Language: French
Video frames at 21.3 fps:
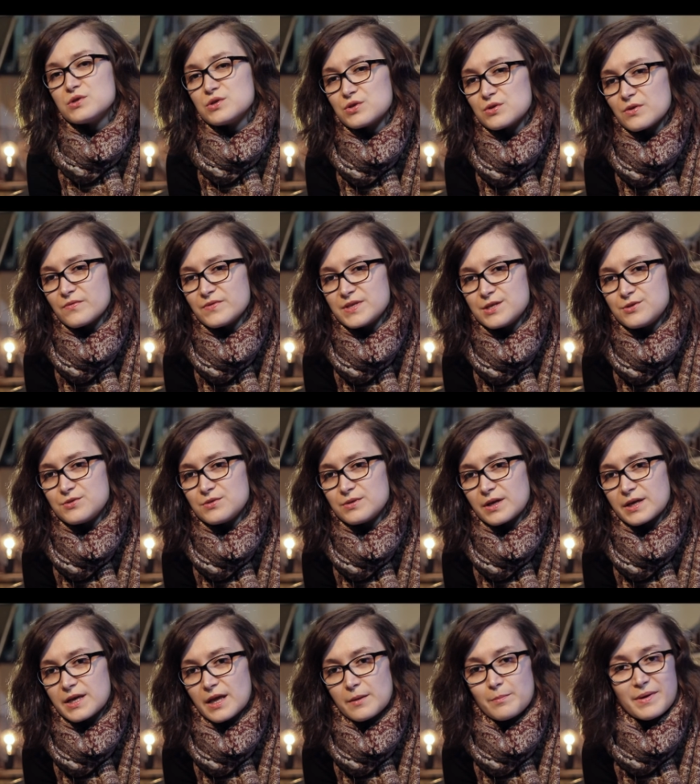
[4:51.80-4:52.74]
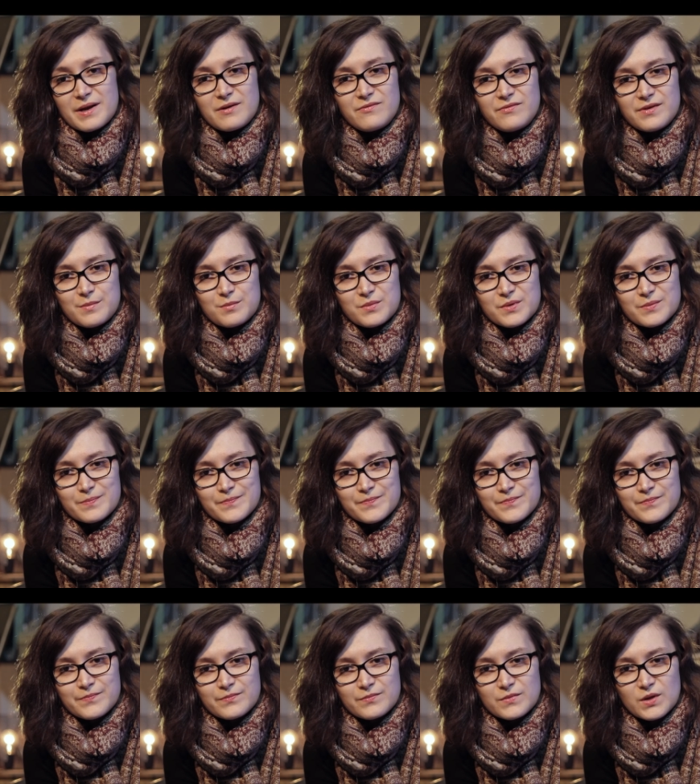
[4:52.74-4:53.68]
Sauf si tu ne regardes pas le film.
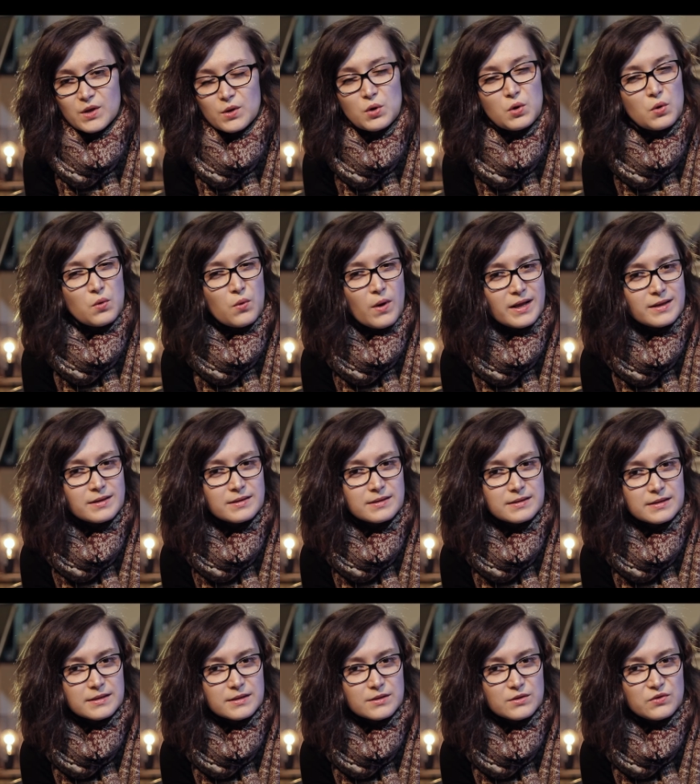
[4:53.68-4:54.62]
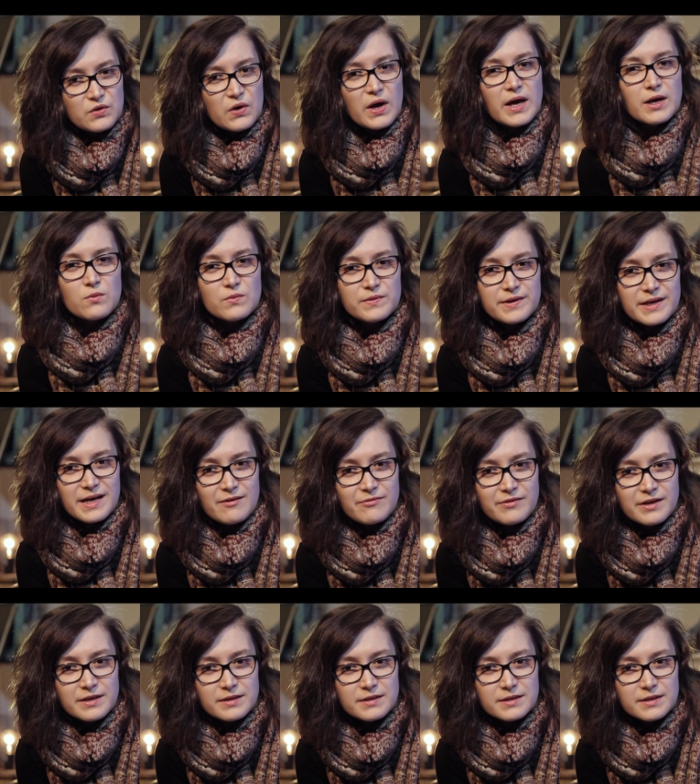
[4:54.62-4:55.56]
Quoi Te raconter la
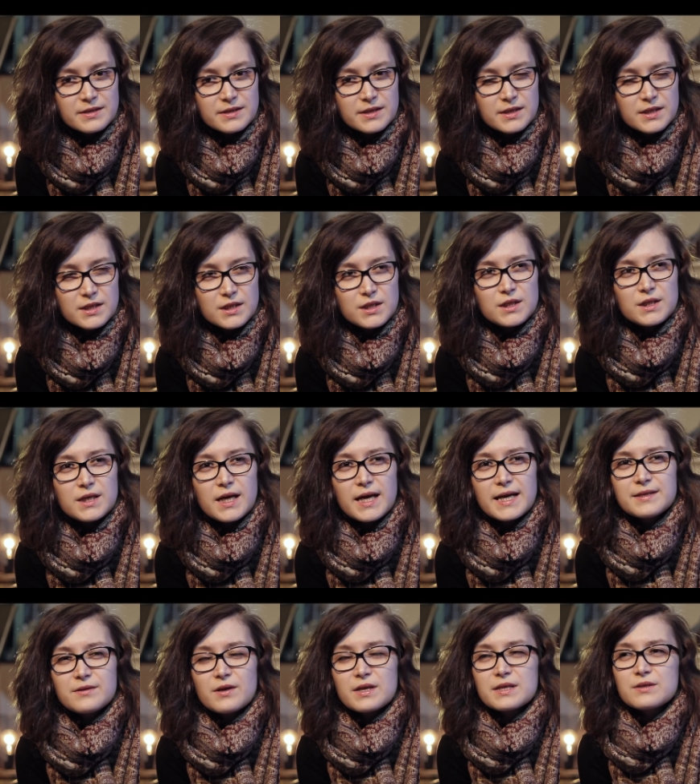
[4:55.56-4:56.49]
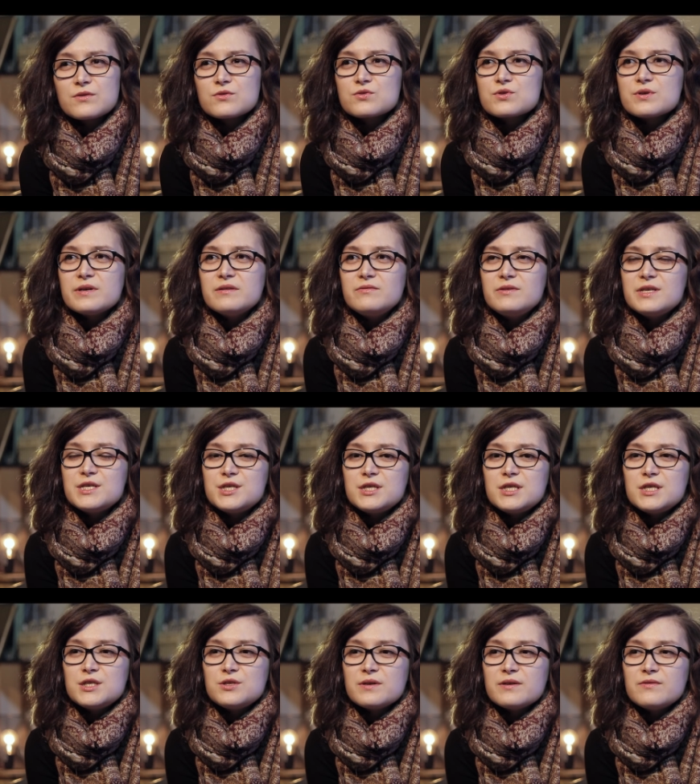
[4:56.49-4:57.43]
fin Attends, attends, je
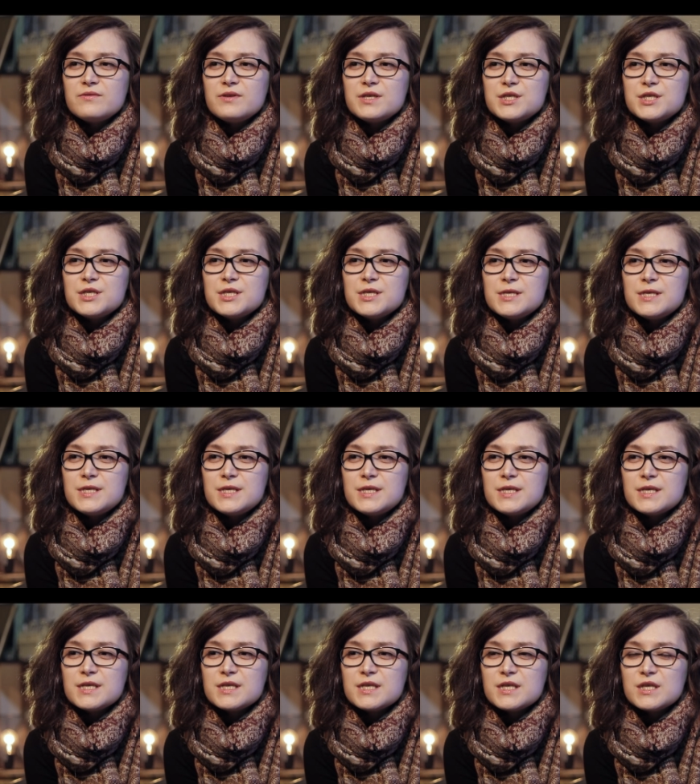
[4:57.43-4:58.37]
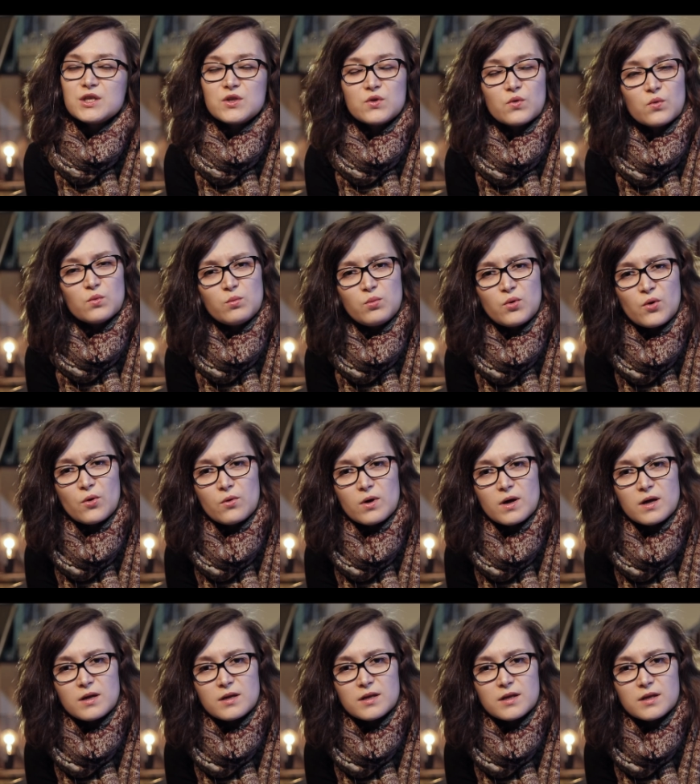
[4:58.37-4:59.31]
réfléchis, je réfléchis. Non,
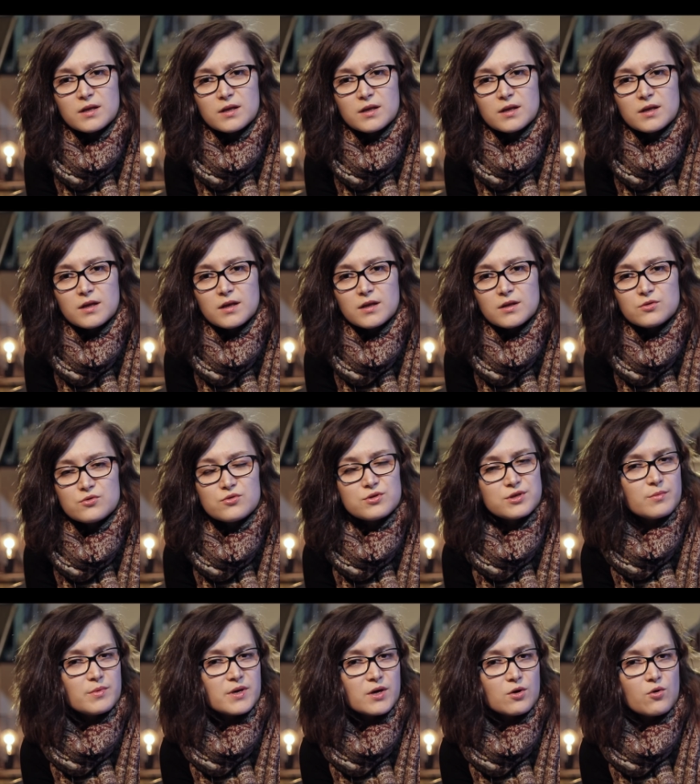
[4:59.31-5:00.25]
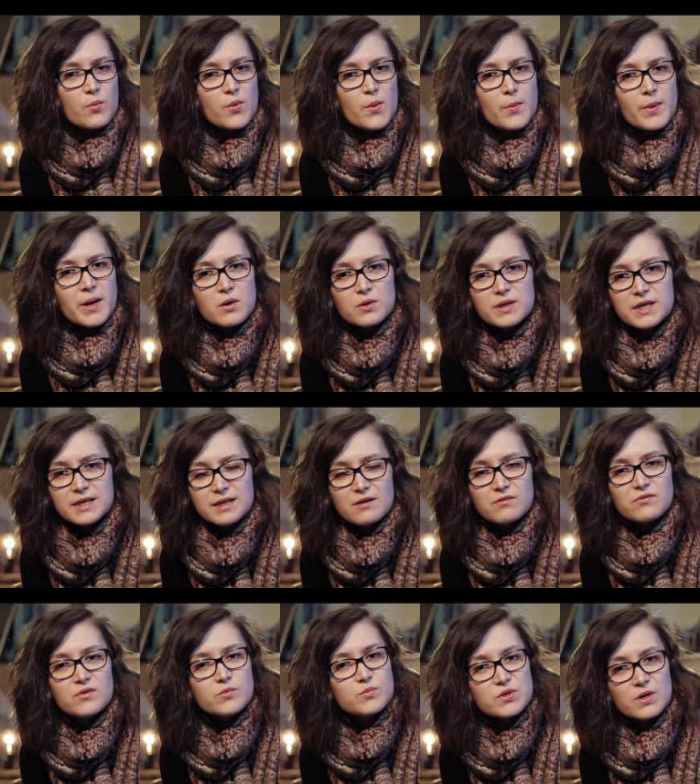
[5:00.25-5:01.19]
pourquoi Tu sais bien qu'on peut pas connaître
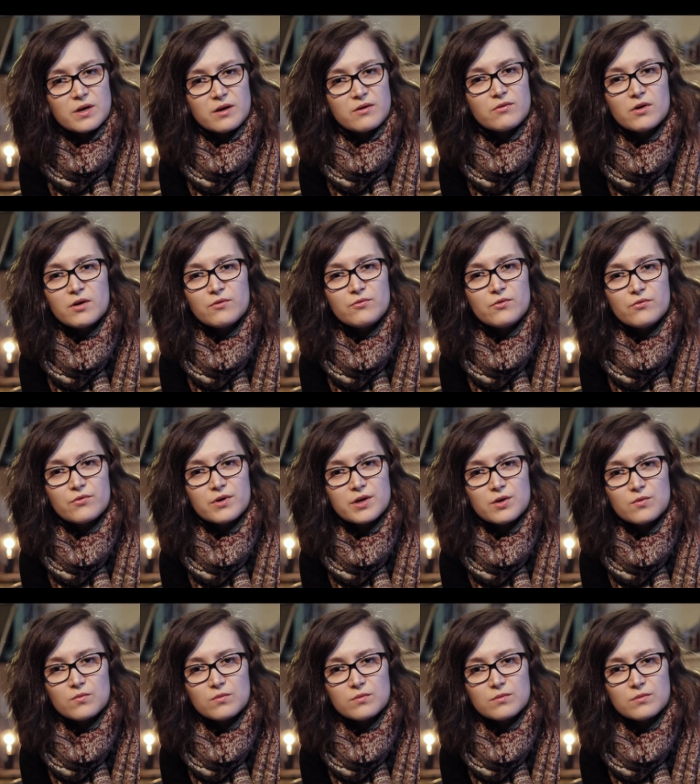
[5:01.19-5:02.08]
un film sans l'avoir vu, voyons.